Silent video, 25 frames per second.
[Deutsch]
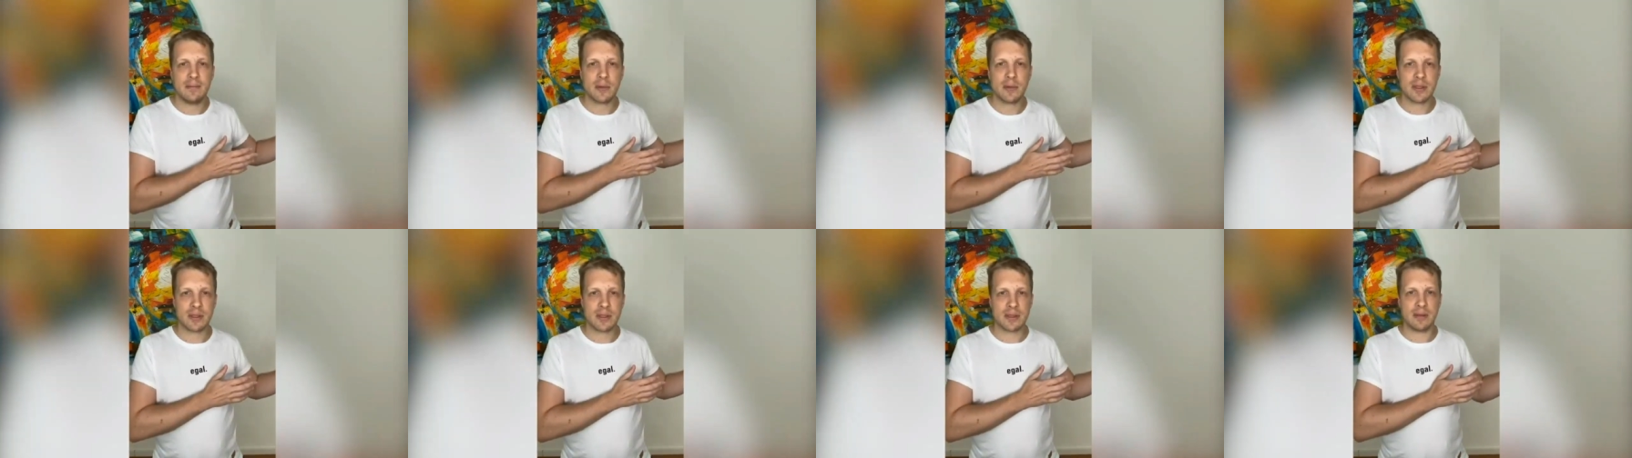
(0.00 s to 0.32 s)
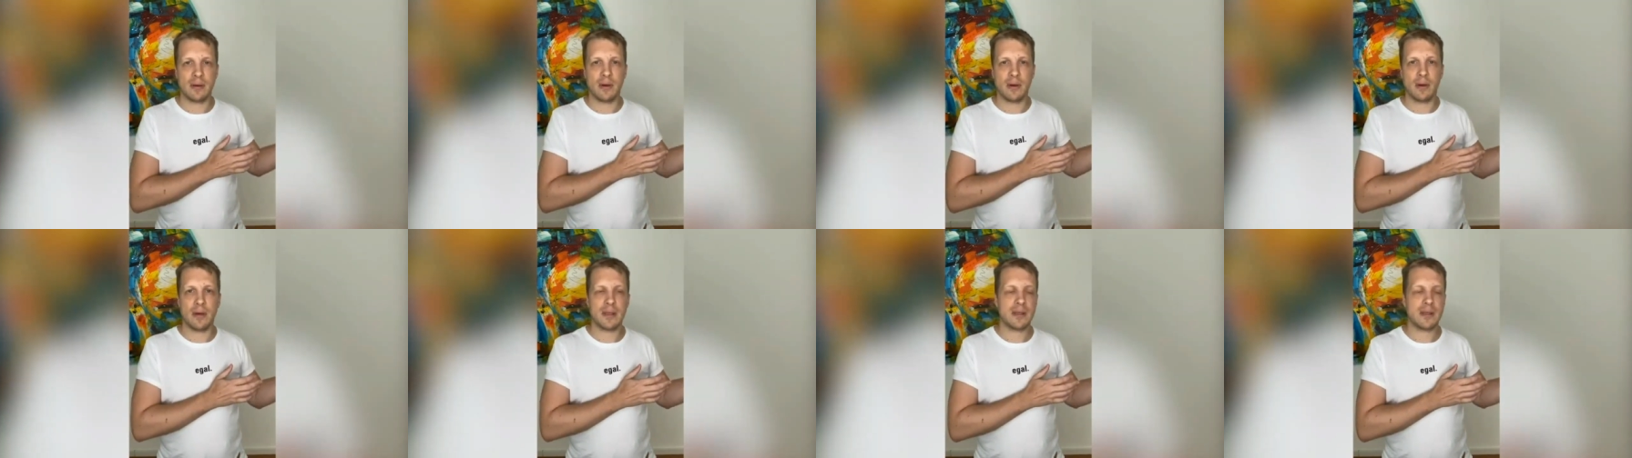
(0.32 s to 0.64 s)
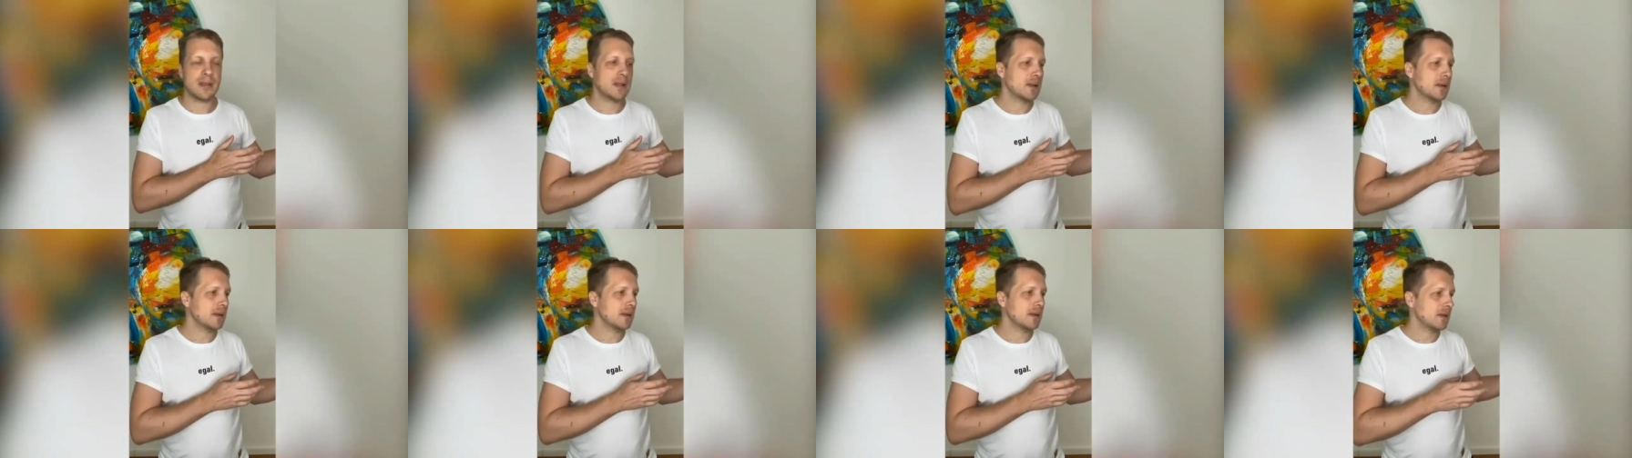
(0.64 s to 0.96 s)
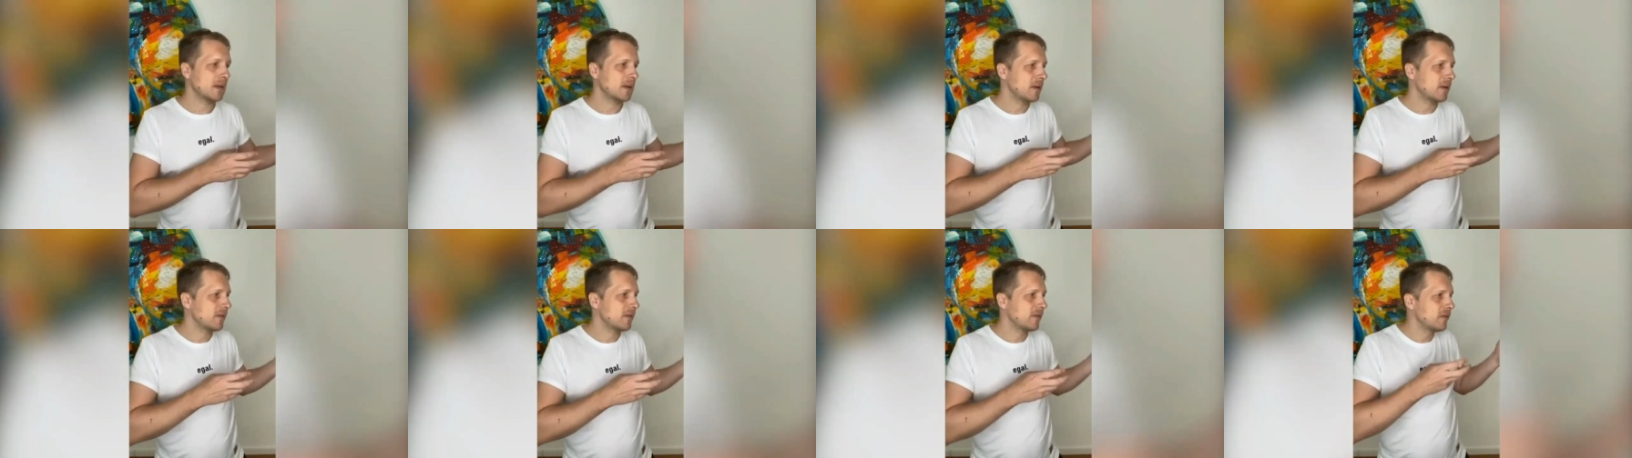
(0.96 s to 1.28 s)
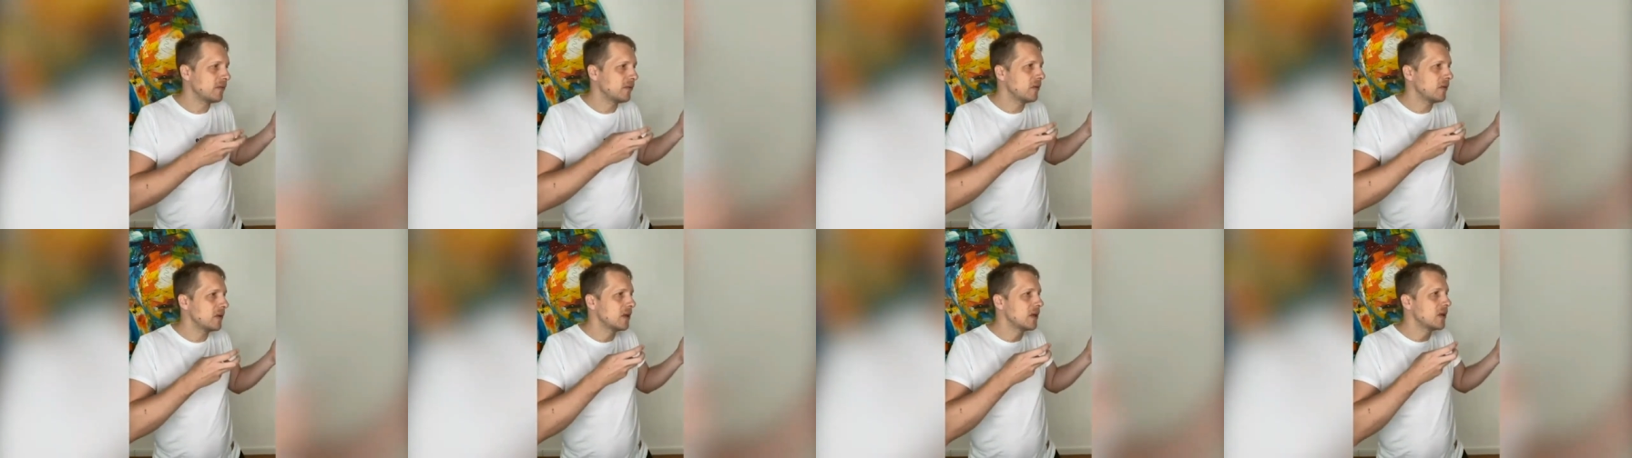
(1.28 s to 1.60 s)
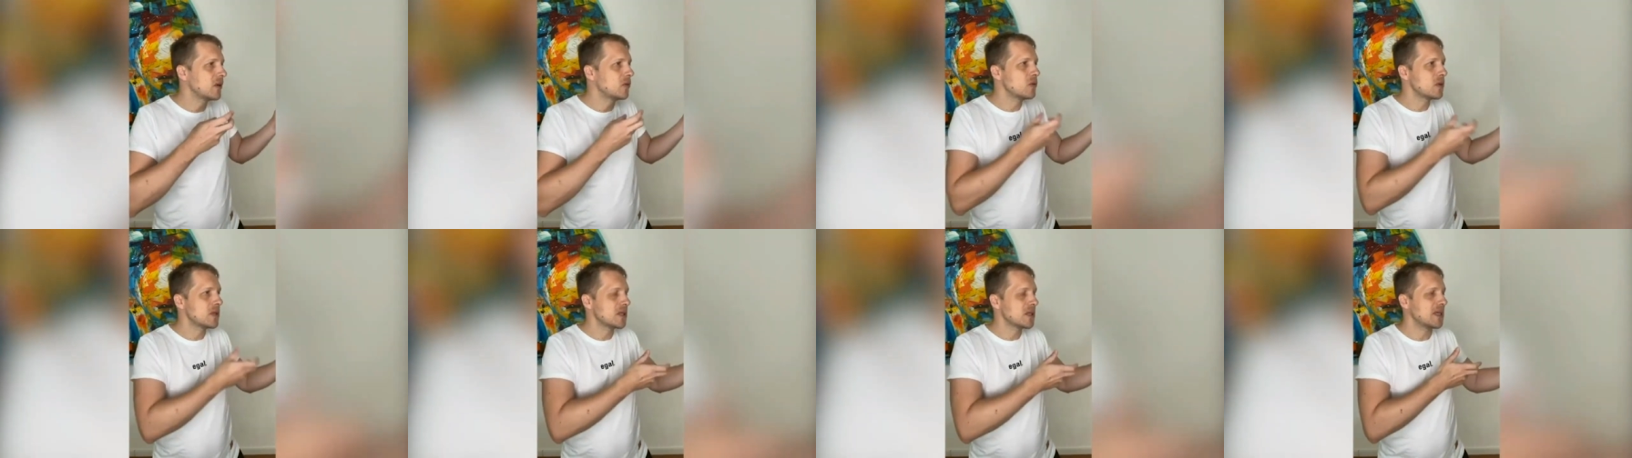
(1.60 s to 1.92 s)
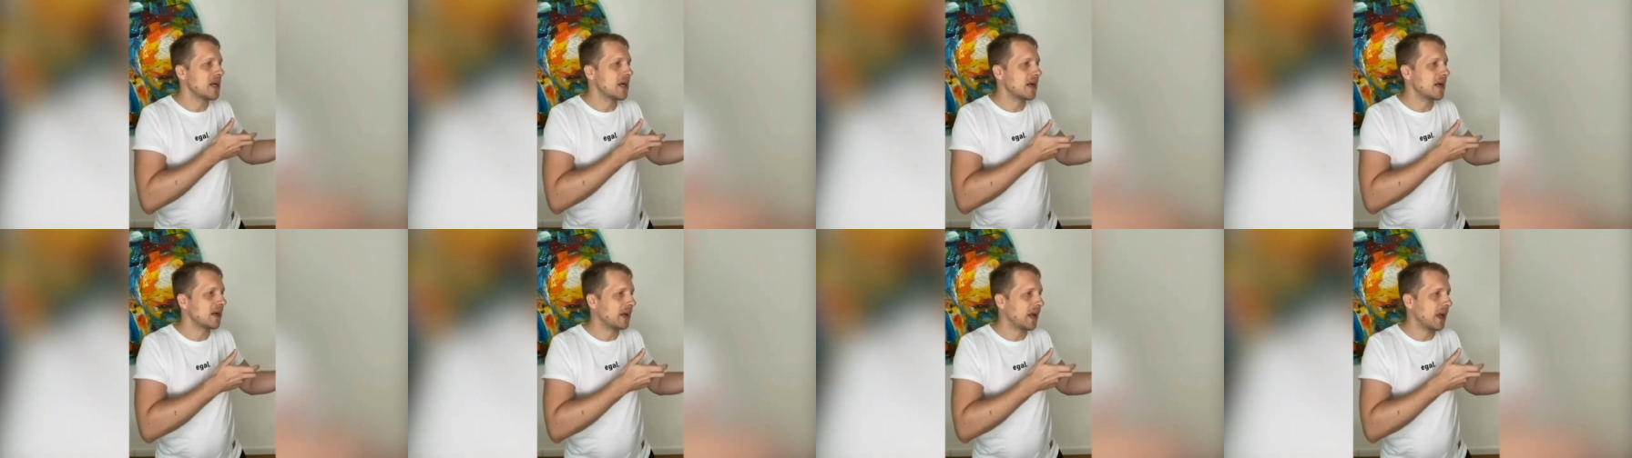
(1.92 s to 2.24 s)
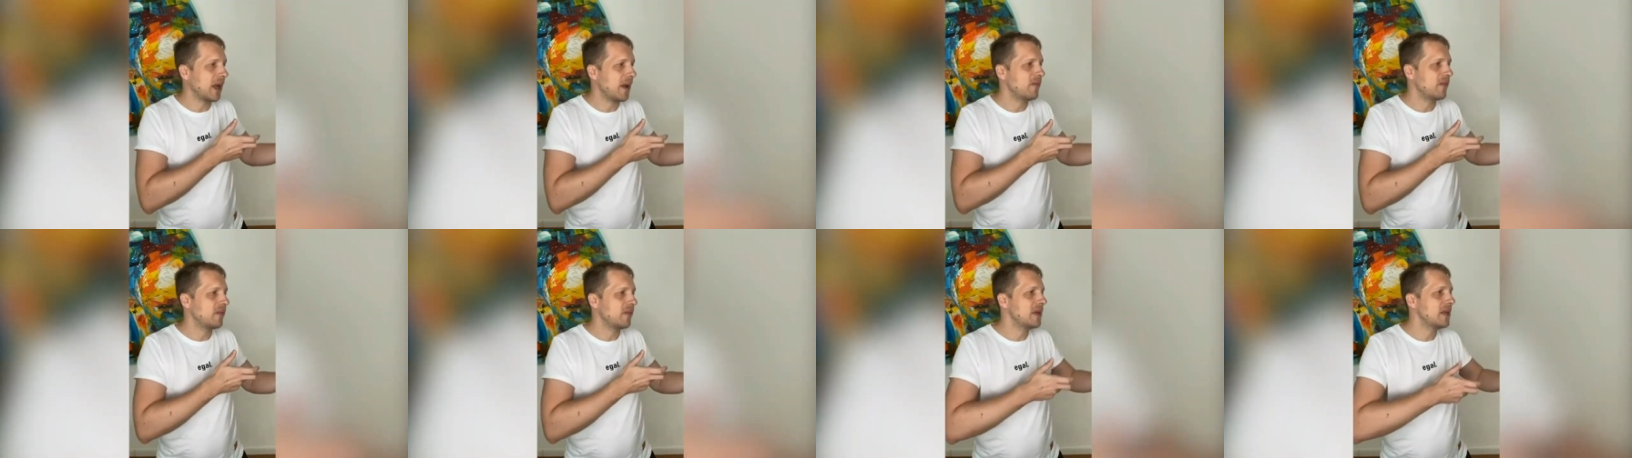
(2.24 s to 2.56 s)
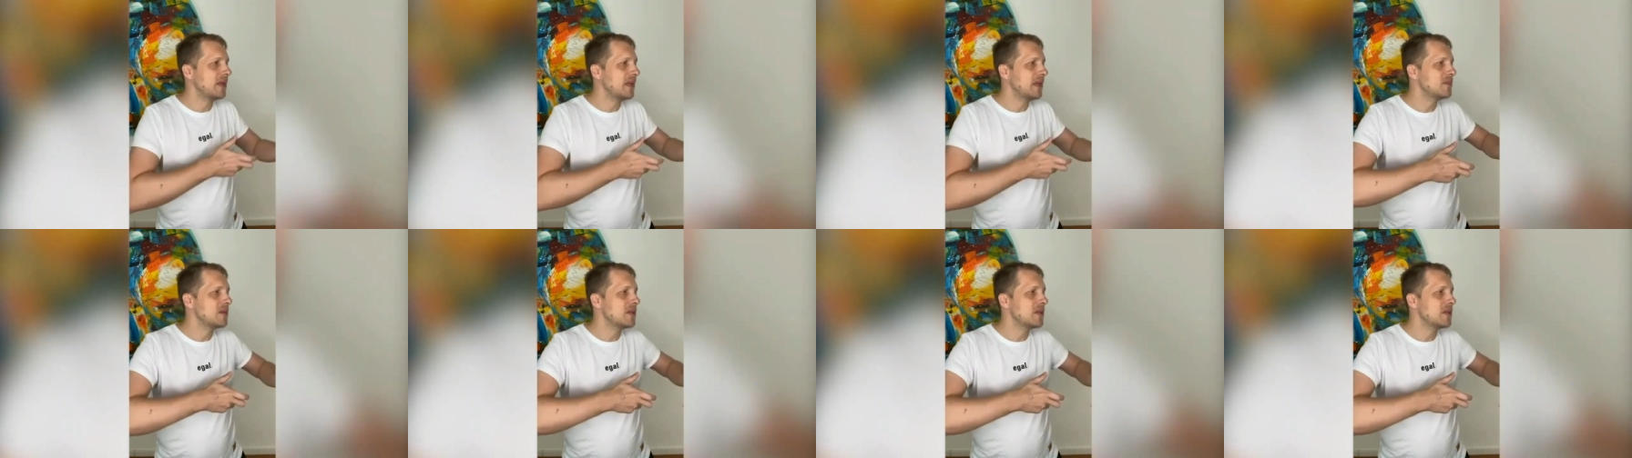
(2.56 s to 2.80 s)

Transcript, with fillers: mussten Leute äh, für eine gute Sache kämpfen, indem